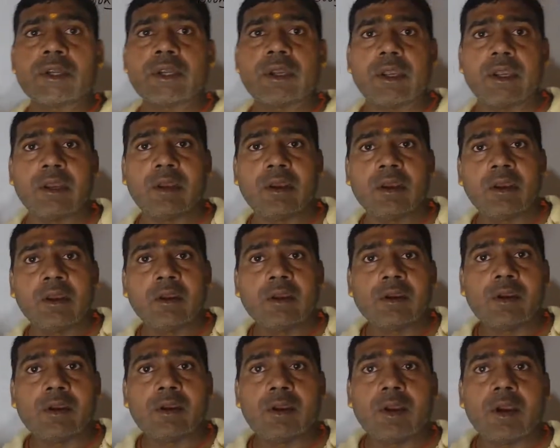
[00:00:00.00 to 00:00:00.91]
है
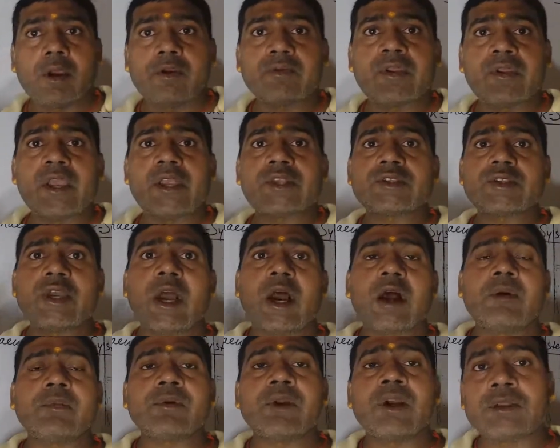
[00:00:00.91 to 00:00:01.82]
जैसे
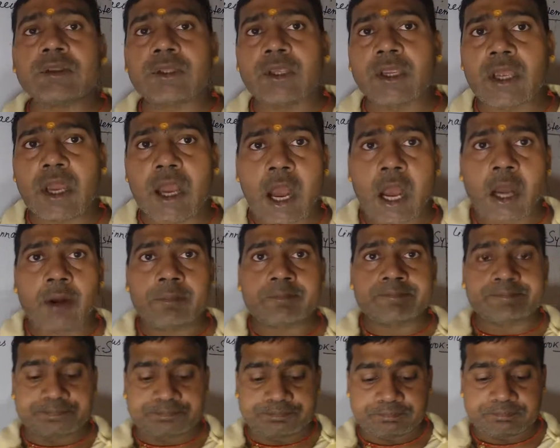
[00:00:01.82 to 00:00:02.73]
आप कहते हैं आम
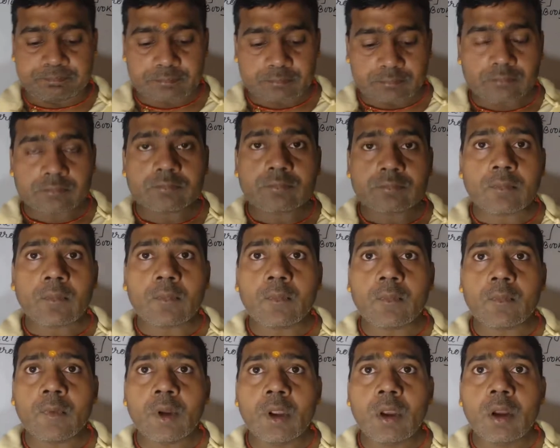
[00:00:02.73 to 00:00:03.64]

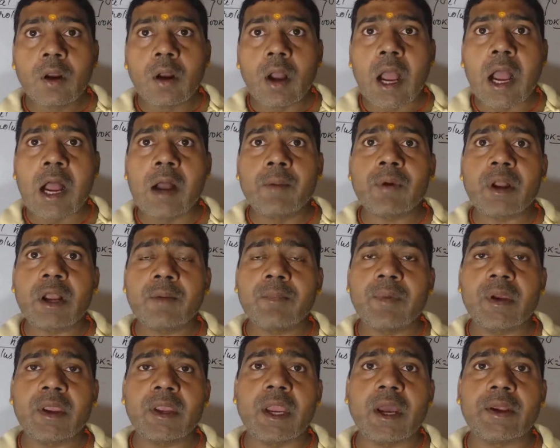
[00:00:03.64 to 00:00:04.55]
आम का
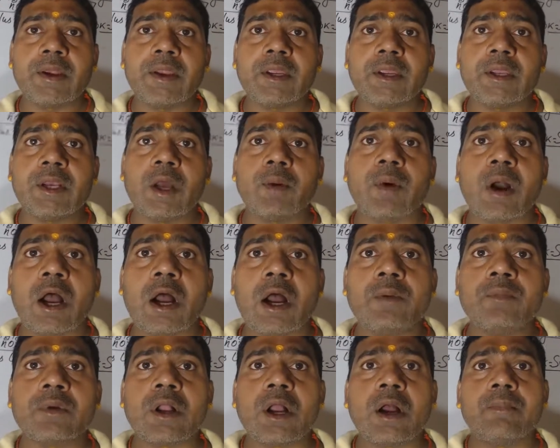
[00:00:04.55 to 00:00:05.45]
वैज्ञानिक नाम
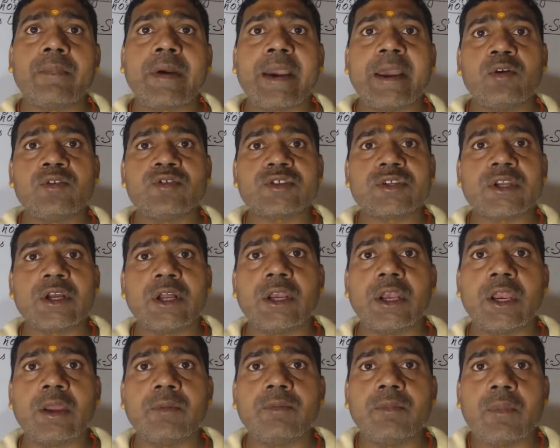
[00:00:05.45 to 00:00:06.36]
आम का बायोलॉजिकल
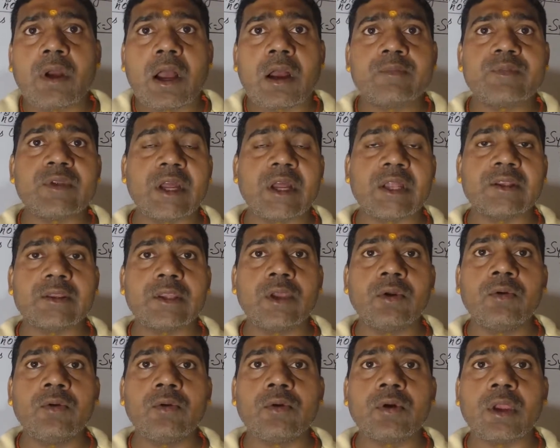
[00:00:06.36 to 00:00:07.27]
नेम आप जानते
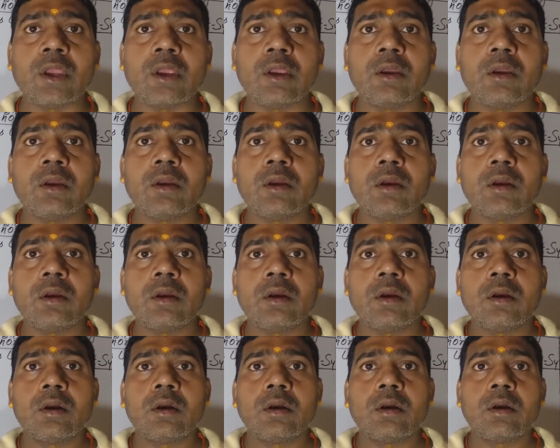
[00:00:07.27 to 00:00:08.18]
होंगे
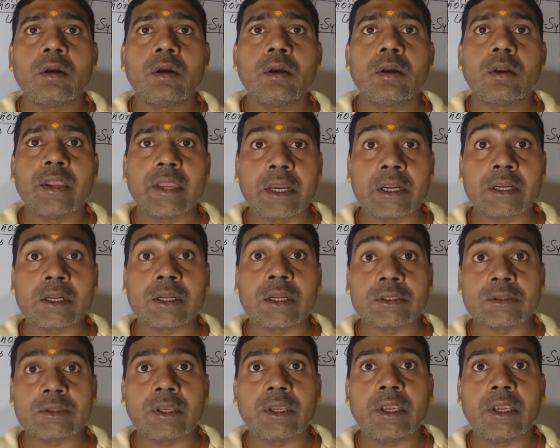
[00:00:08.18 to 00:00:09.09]
क्या
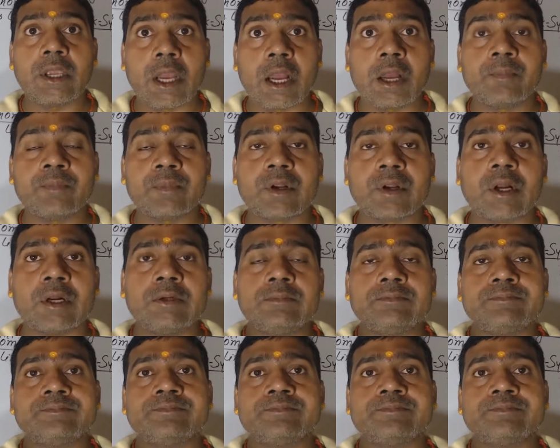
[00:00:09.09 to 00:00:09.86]
कहते हैं आम का